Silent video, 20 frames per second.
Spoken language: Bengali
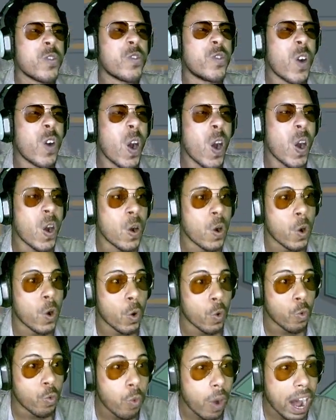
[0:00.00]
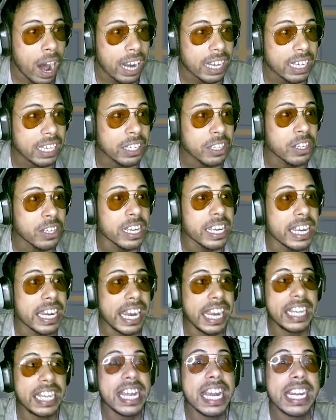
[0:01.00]
বো হোয়াট
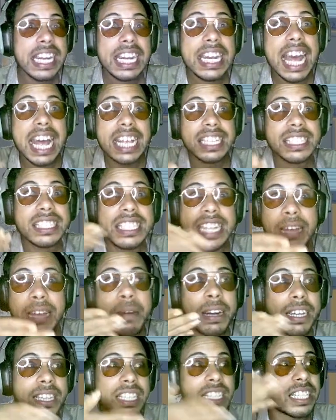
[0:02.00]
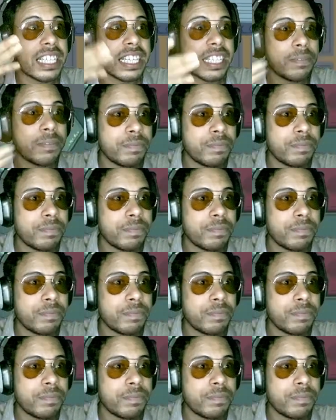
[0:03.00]
এলিয়েনের ল্যাশ দিয়ে মারতেছে